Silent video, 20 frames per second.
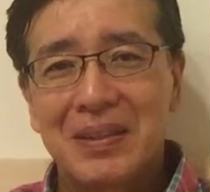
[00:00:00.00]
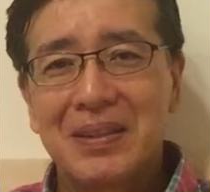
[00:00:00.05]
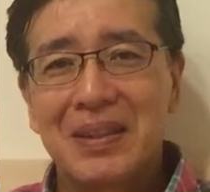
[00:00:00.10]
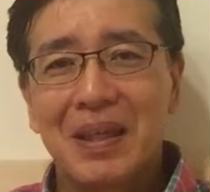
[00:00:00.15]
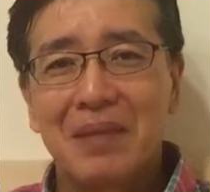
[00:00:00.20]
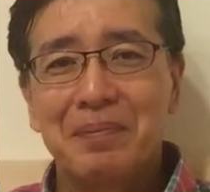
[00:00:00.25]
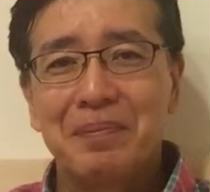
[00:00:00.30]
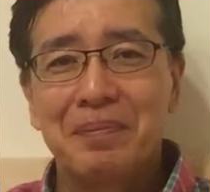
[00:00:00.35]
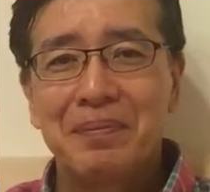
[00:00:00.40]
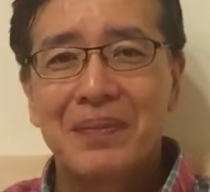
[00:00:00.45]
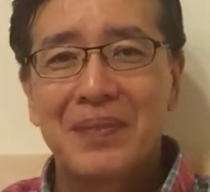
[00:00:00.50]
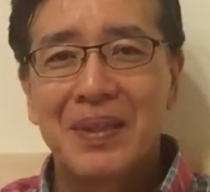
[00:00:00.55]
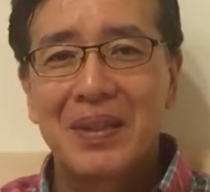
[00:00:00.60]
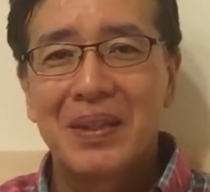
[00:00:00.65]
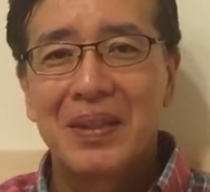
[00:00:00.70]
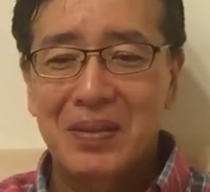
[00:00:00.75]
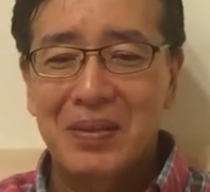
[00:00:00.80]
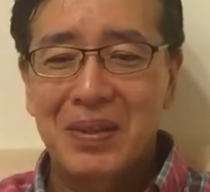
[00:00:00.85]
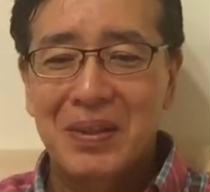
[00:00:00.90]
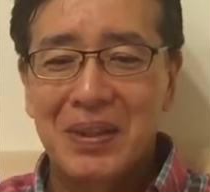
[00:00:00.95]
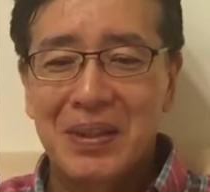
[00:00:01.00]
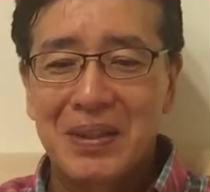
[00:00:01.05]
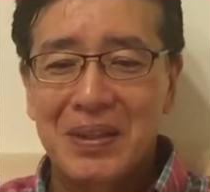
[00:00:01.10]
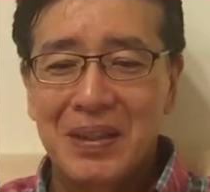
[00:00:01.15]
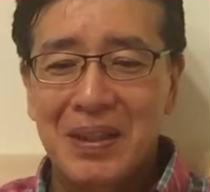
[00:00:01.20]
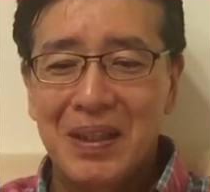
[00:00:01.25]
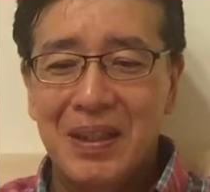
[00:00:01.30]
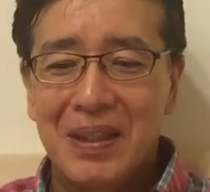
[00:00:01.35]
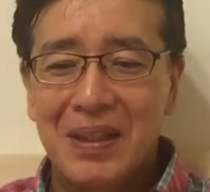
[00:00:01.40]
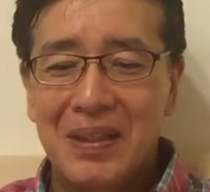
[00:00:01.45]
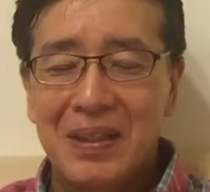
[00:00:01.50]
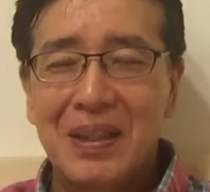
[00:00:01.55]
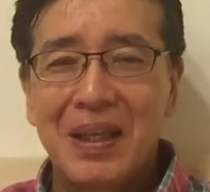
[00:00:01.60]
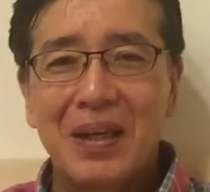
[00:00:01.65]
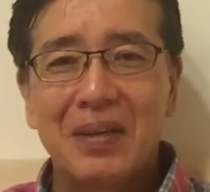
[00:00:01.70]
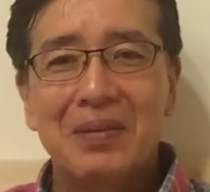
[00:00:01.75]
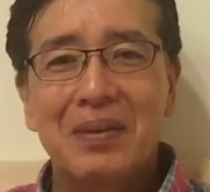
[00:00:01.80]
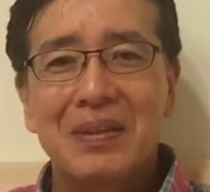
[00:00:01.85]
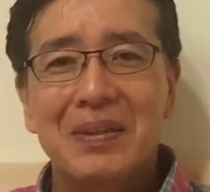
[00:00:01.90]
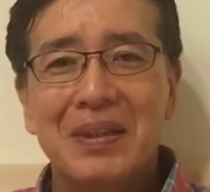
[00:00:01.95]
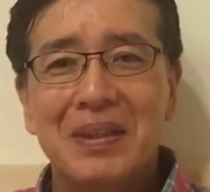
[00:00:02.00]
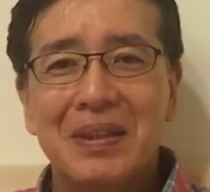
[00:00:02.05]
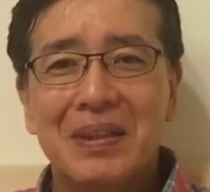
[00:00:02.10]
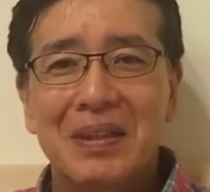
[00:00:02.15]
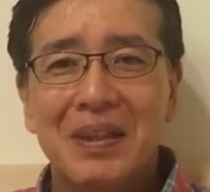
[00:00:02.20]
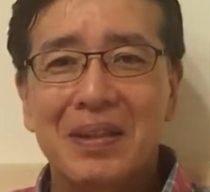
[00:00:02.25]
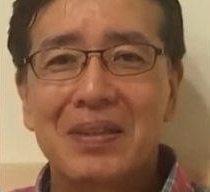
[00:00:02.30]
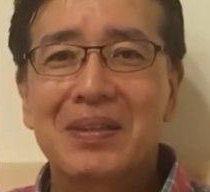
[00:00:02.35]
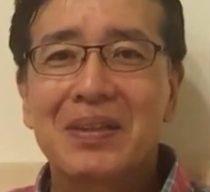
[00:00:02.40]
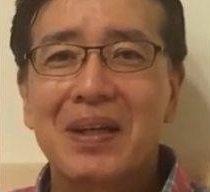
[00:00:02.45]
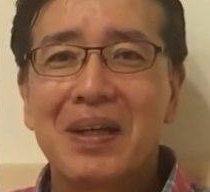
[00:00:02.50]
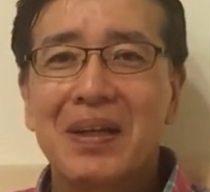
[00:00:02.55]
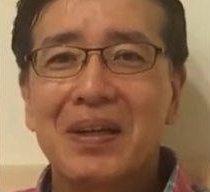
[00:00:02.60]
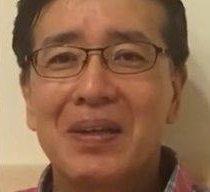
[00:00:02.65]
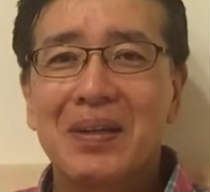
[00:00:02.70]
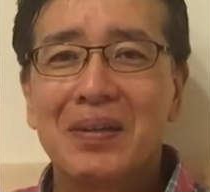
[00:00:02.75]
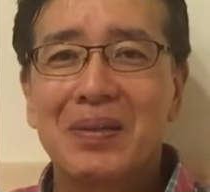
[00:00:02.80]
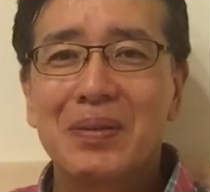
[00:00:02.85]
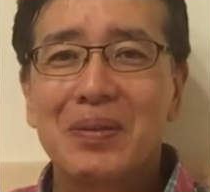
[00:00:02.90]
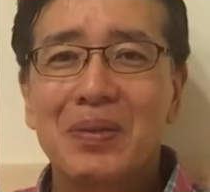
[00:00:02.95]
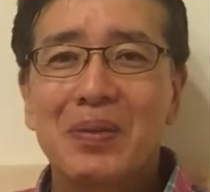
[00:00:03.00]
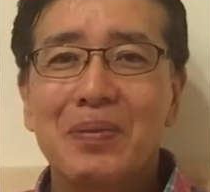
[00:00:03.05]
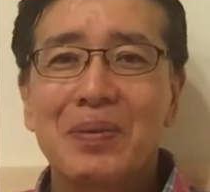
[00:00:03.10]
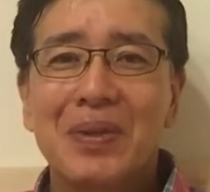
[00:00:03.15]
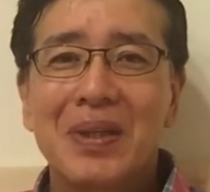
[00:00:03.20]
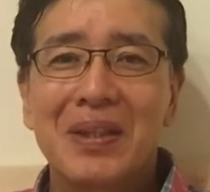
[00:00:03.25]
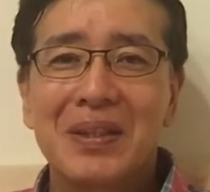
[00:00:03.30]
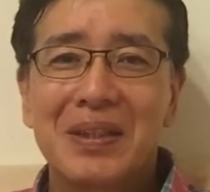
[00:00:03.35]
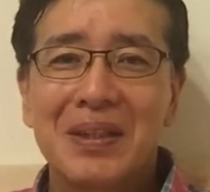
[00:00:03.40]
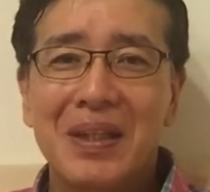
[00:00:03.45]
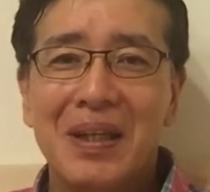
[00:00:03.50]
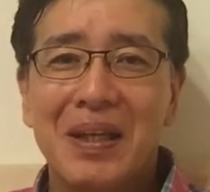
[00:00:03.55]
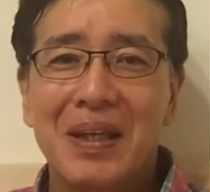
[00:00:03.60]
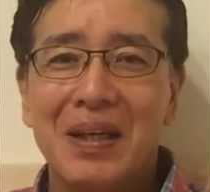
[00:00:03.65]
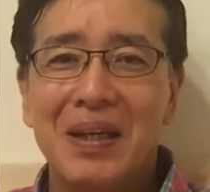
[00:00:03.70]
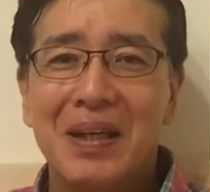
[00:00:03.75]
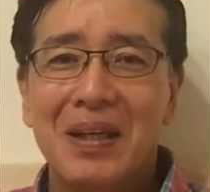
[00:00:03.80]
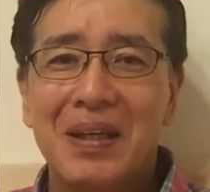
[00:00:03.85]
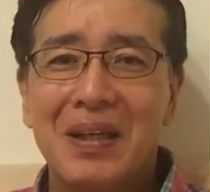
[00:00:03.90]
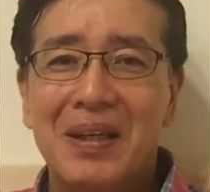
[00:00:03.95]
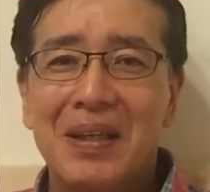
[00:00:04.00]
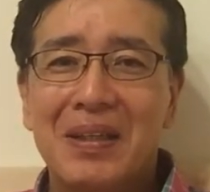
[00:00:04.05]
自然あとはですね台湾にたくさん友達が